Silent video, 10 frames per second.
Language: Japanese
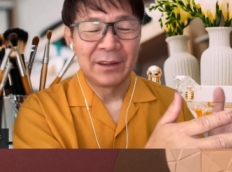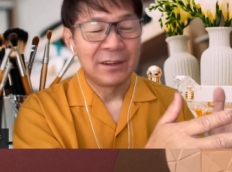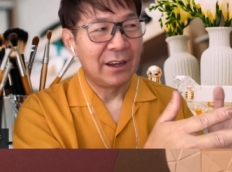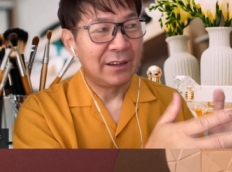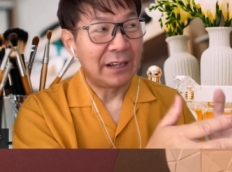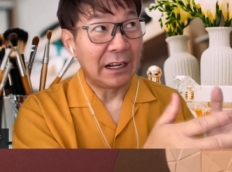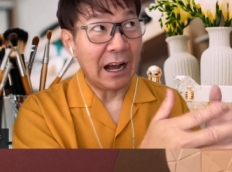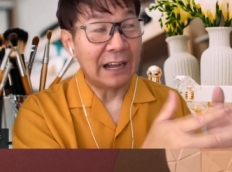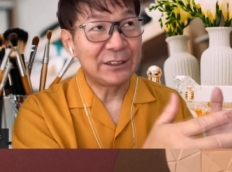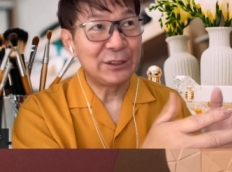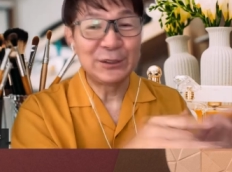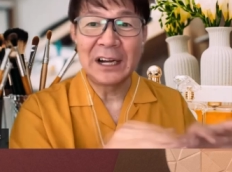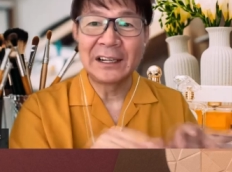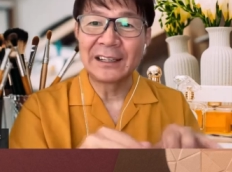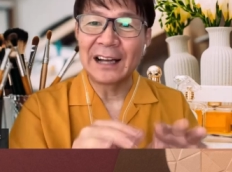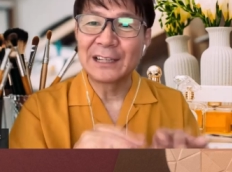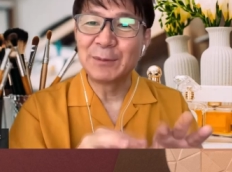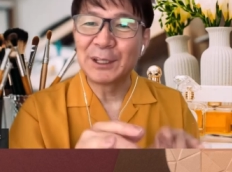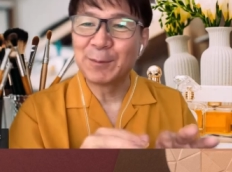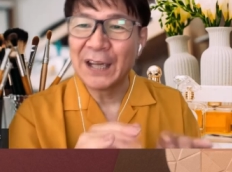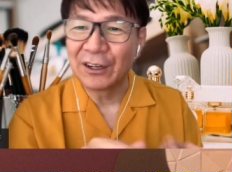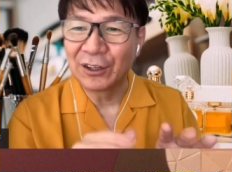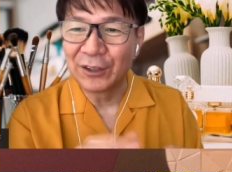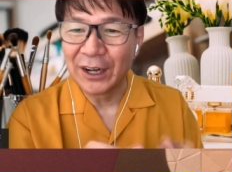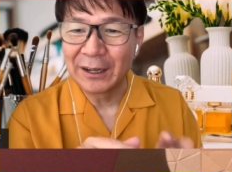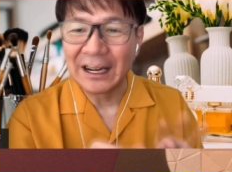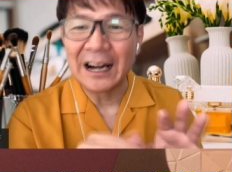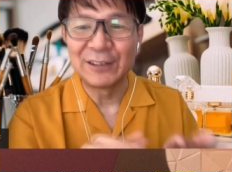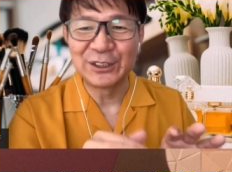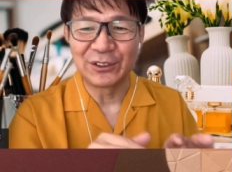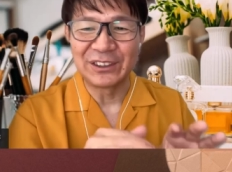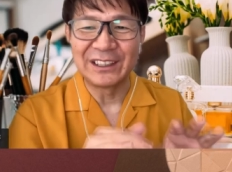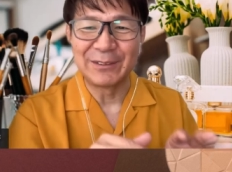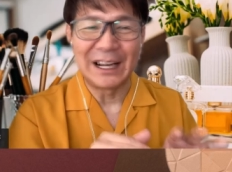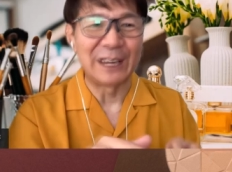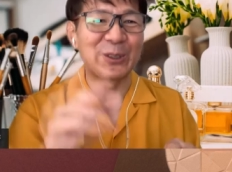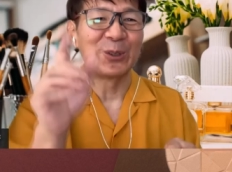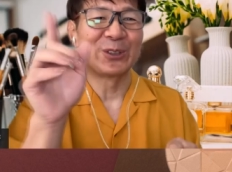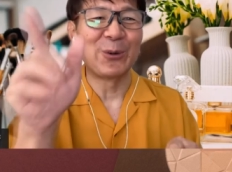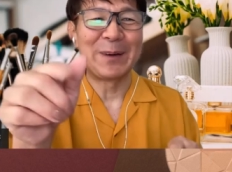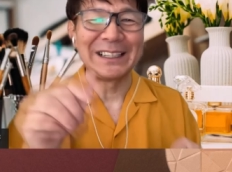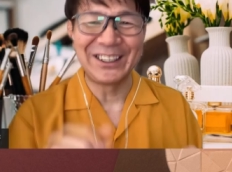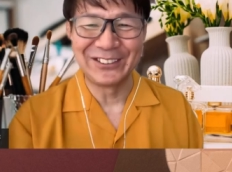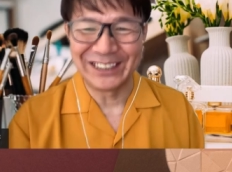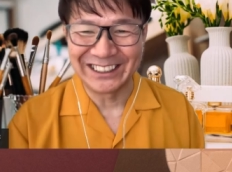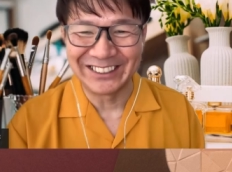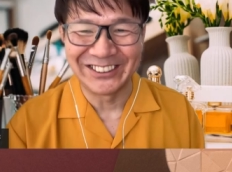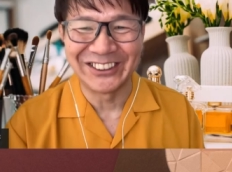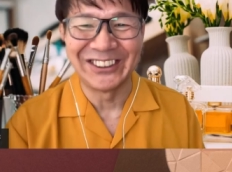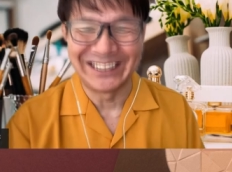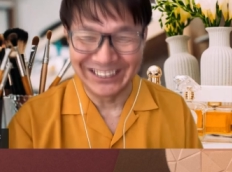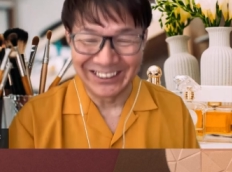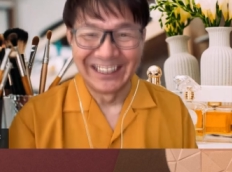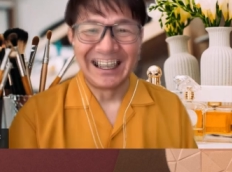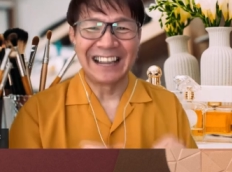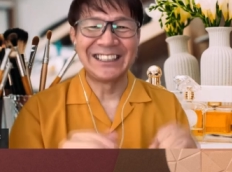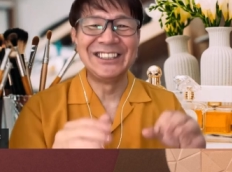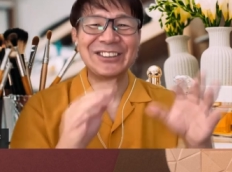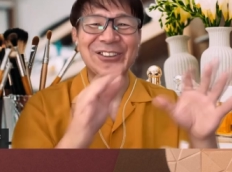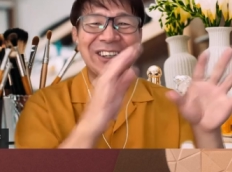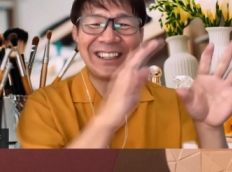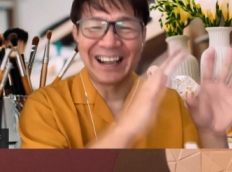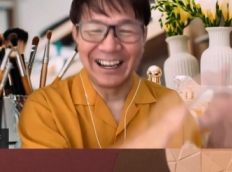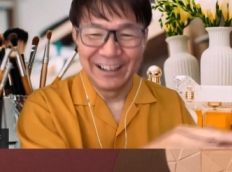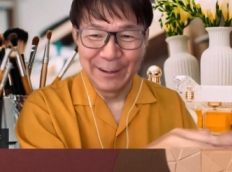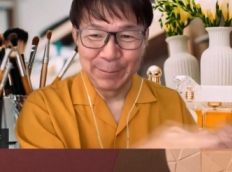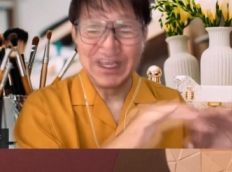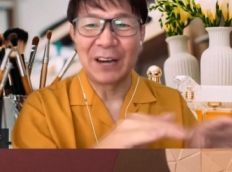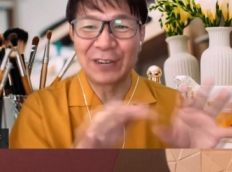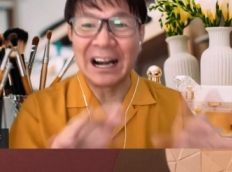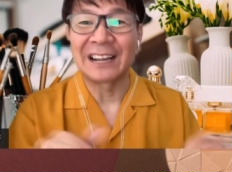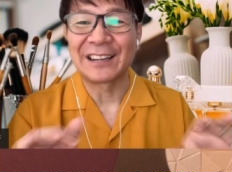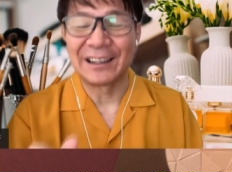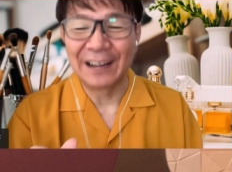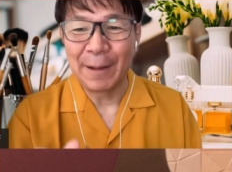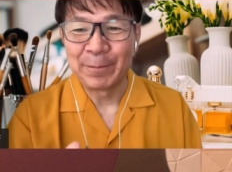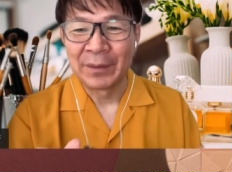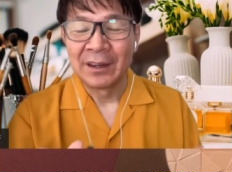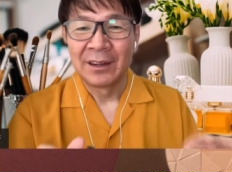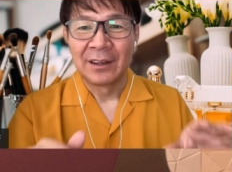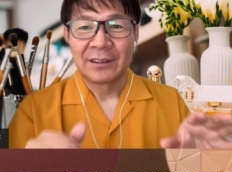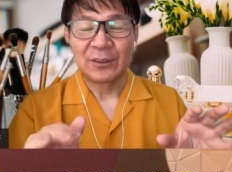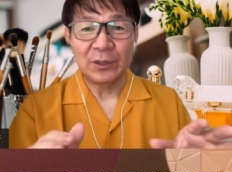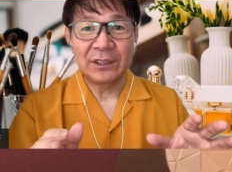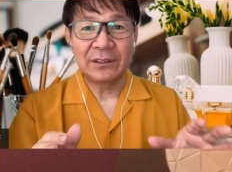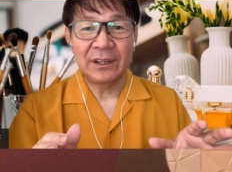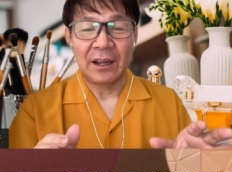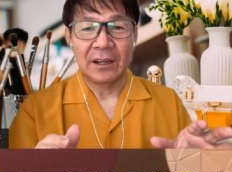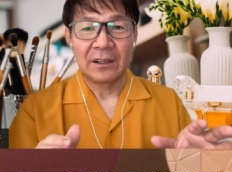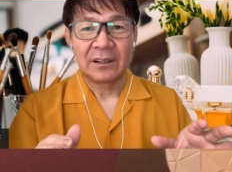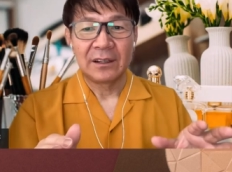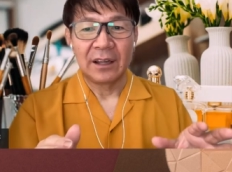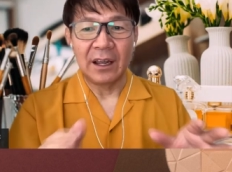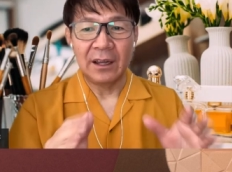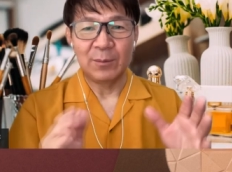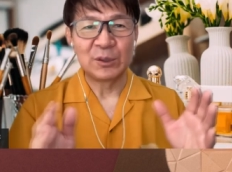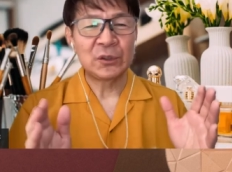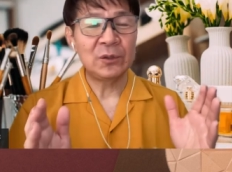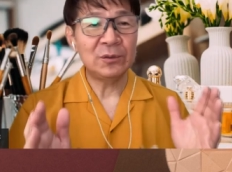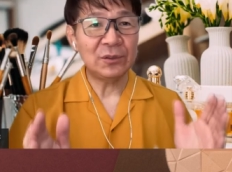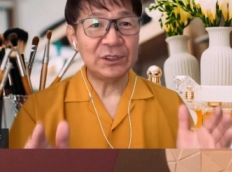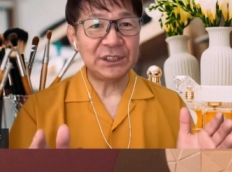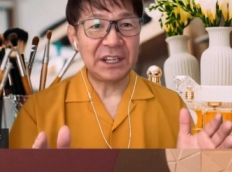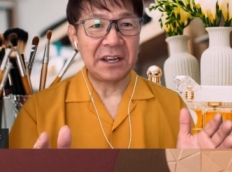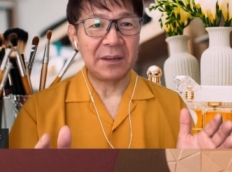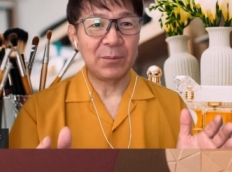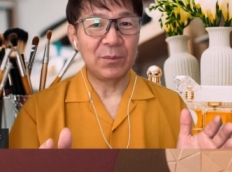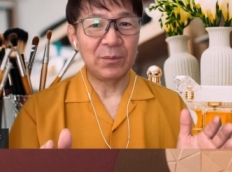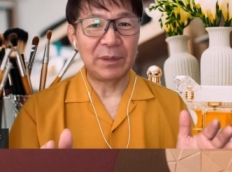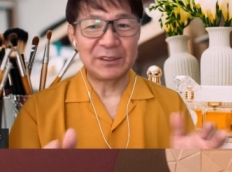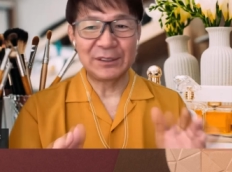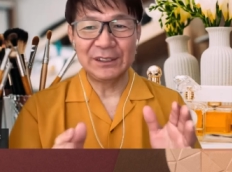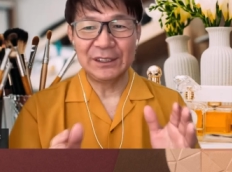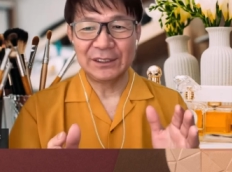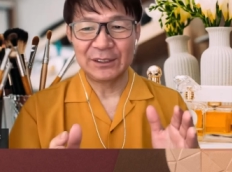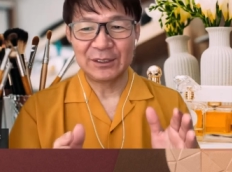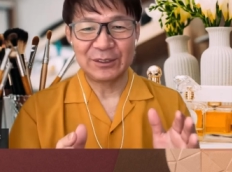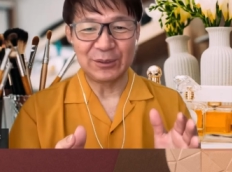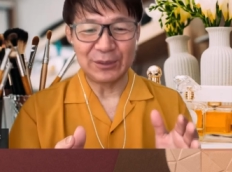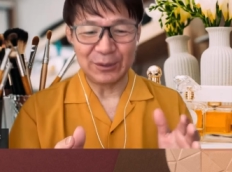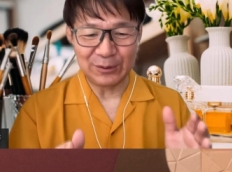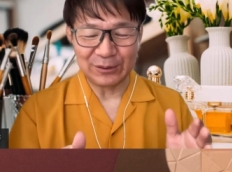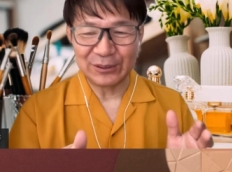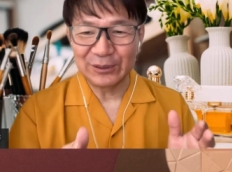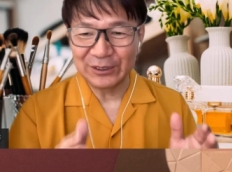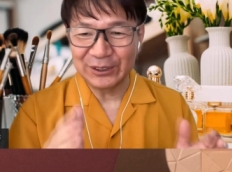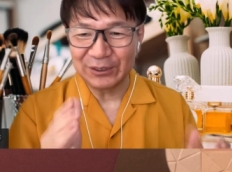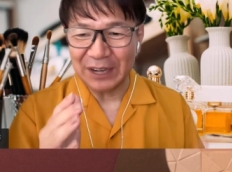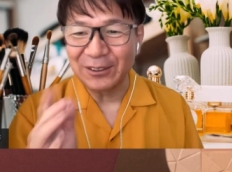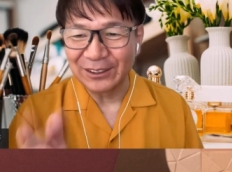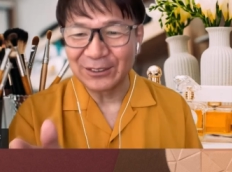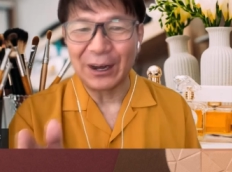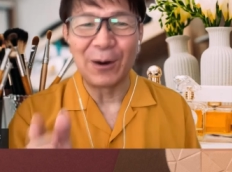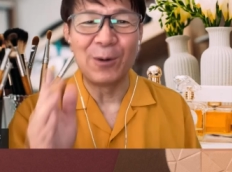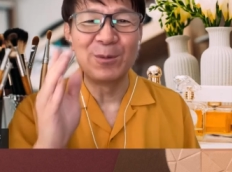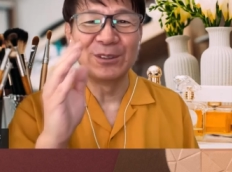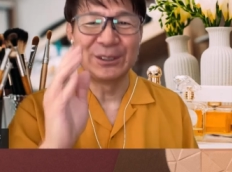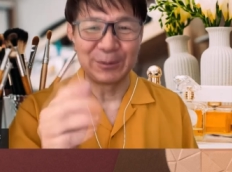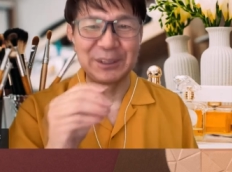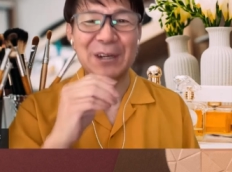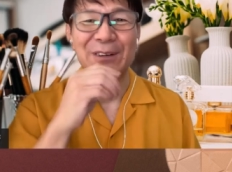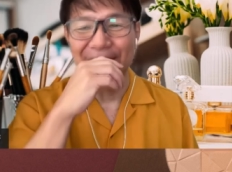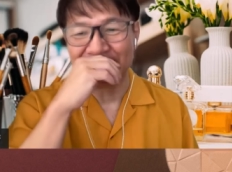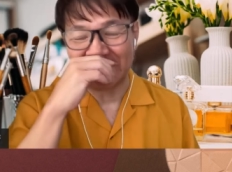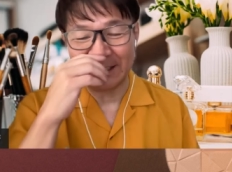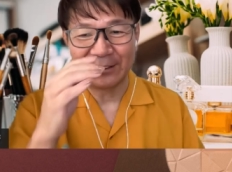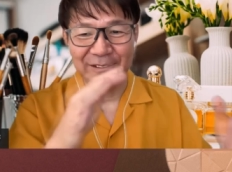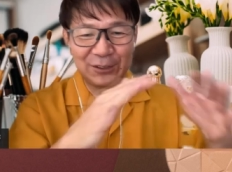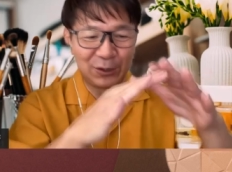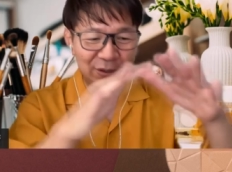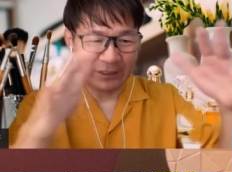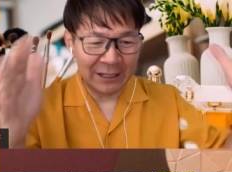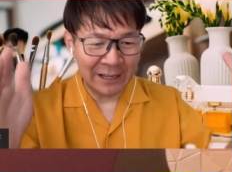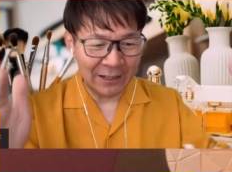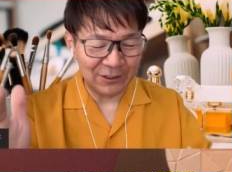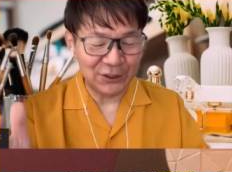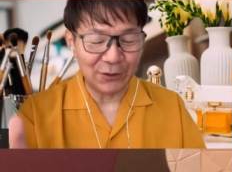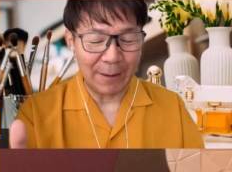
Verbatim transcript: えー、なんかはちじゅうぐらいになって初めてピアノをね習う人って言っても、あ、そう、小林照子先生もそうですよ。はちじゅう超えてからピアノ習ったりね。これってえもうその年で別にそんなことする必要ないのにとか思う人もいてるわけですよね、その年代の人は。